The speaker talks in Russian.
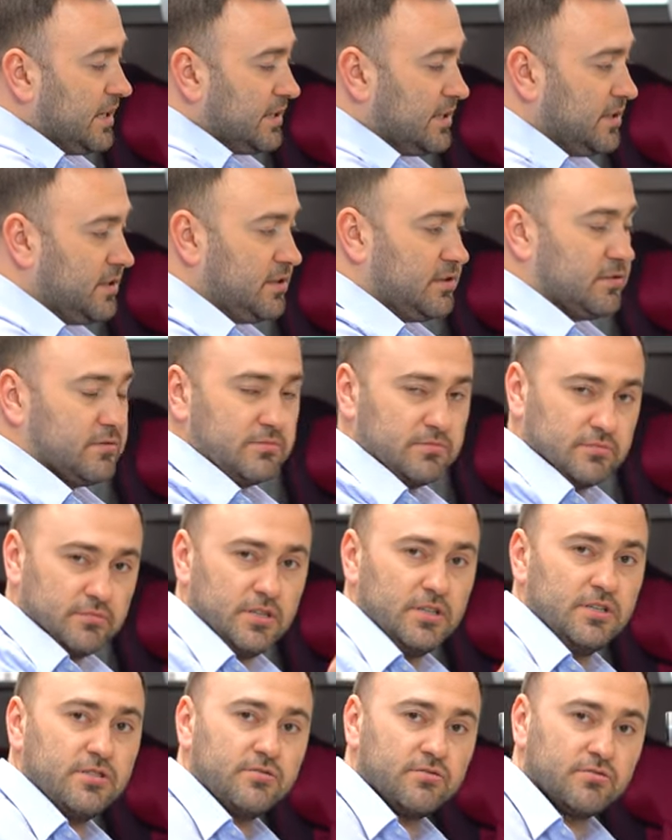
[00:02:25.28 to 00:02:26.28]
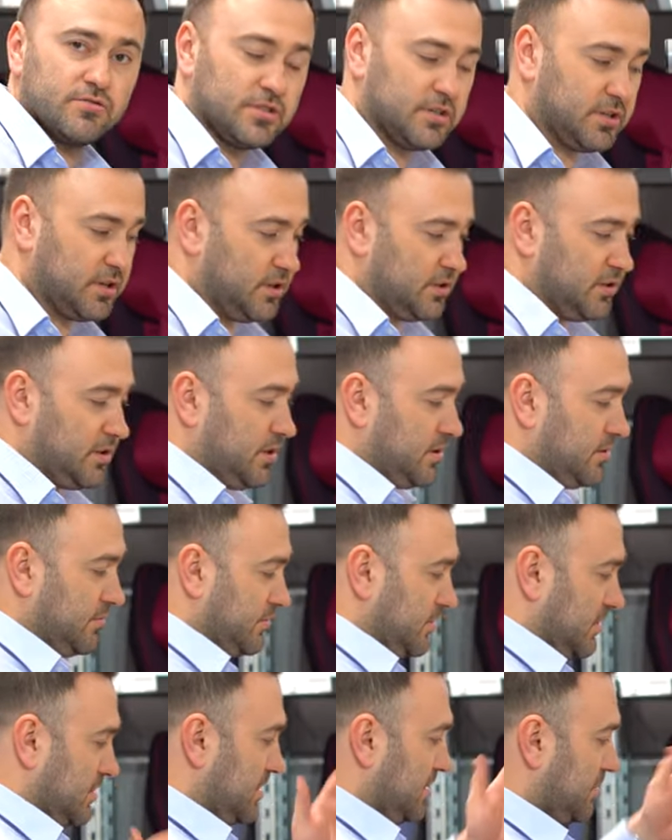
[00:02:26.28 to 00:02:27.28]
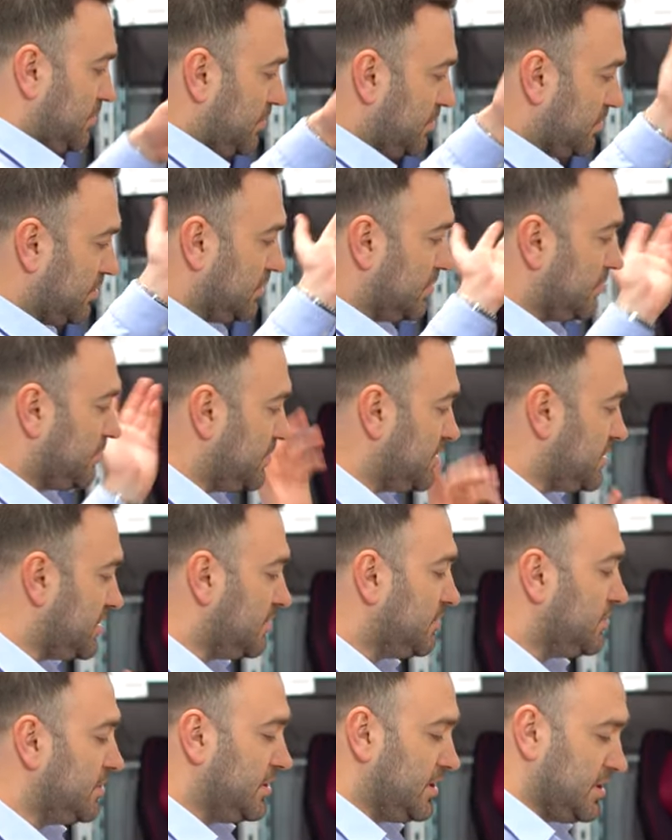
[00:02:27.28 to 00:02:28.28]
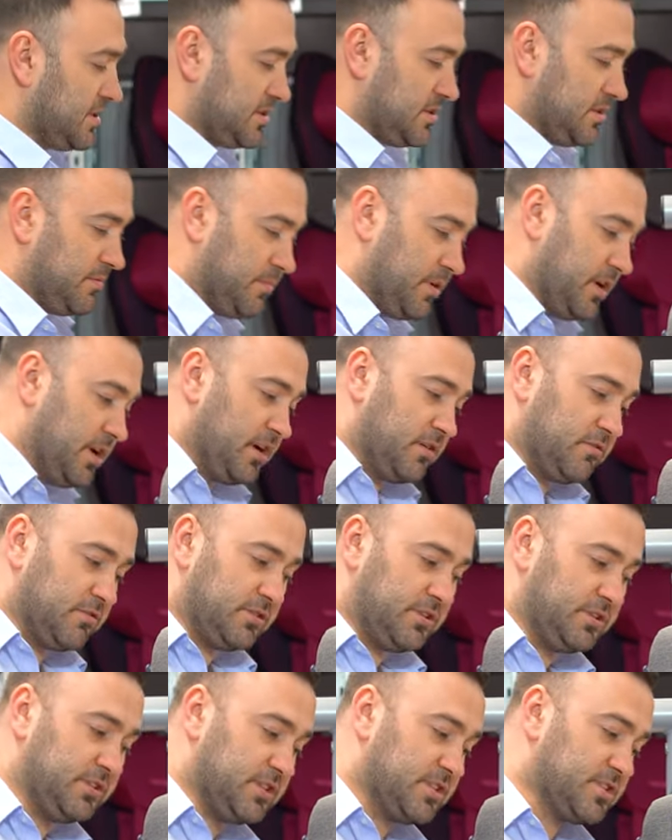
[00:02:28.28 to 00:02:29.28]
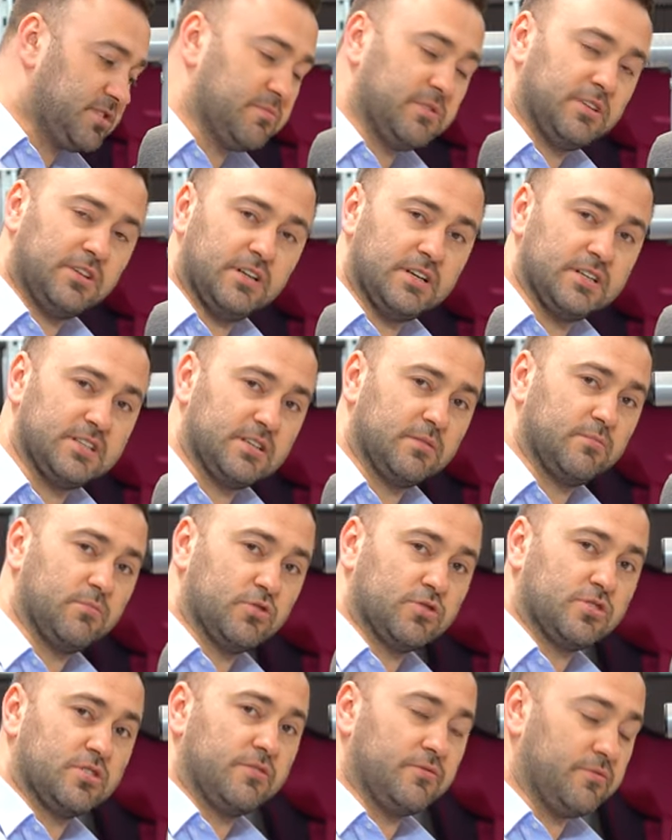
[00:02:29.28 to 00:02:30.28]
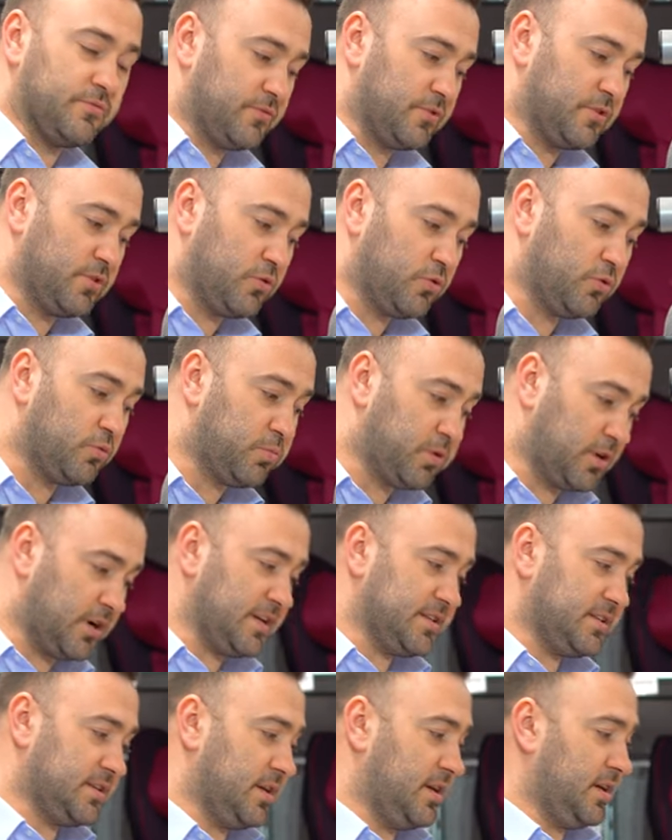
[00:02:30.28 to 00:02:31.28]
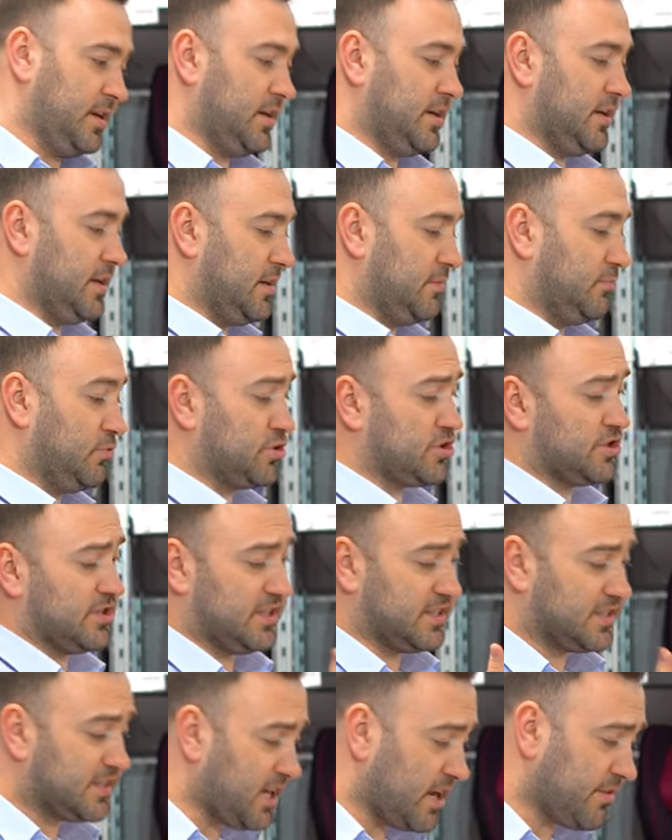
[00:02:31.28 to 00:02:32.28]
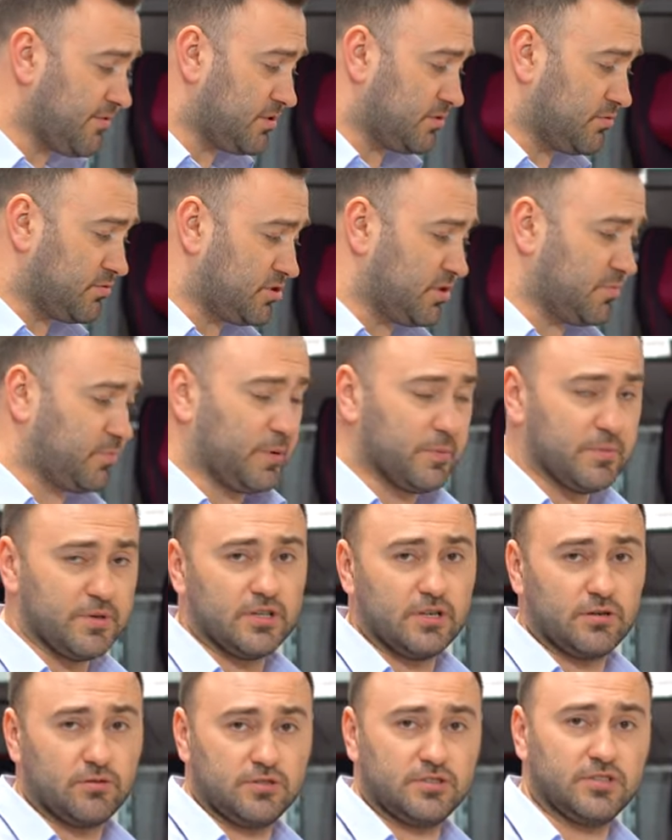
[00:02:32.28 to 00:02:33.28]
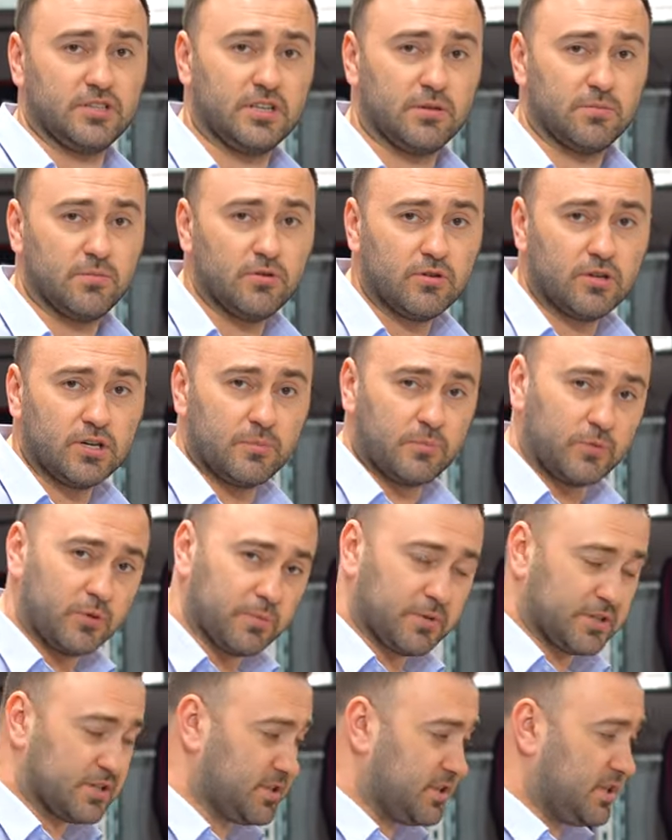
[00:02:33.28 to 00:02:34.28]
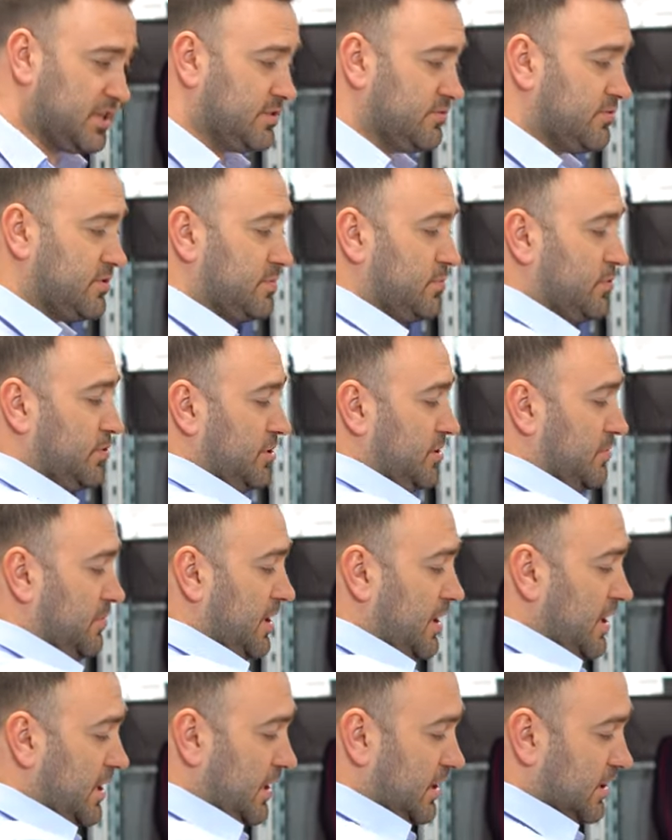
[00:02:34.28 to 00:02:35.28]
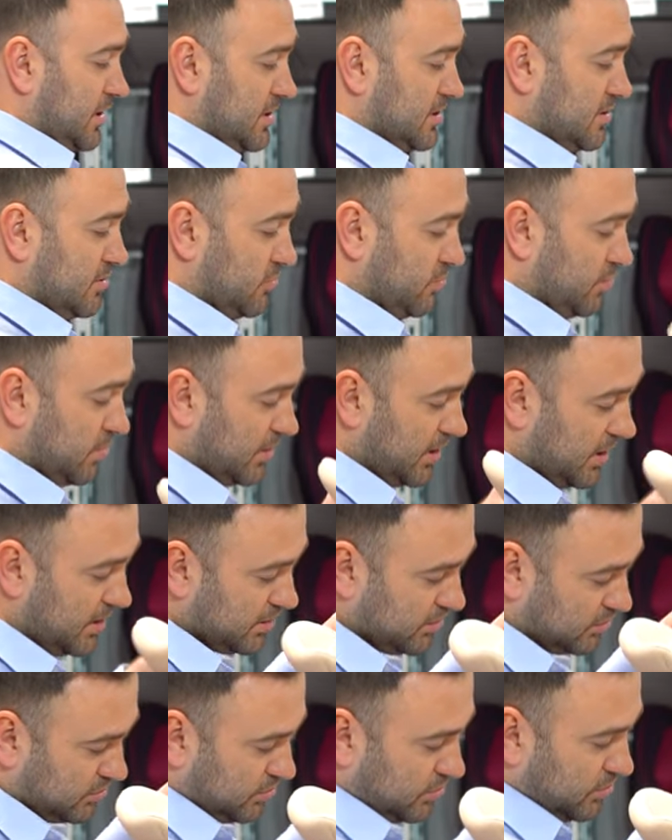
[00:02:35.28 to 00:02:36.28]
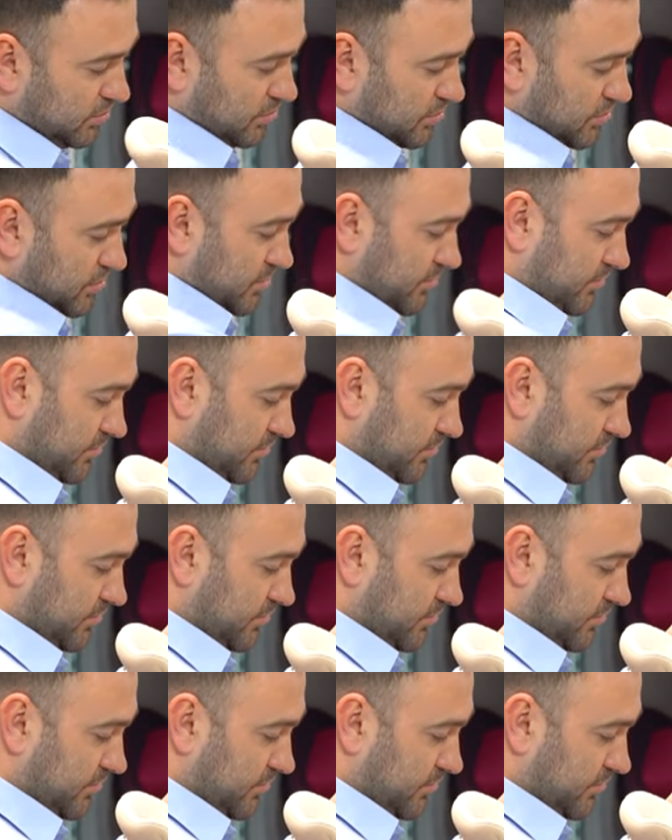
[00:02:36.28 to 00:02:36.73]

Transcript: И дальше уже, когда вырос ребенок, без него ездим. Вот этот же матрасик можно э, убрать, э, можно оставить уже по мере роста ребенка, по пространству смотрим. Если убрали, то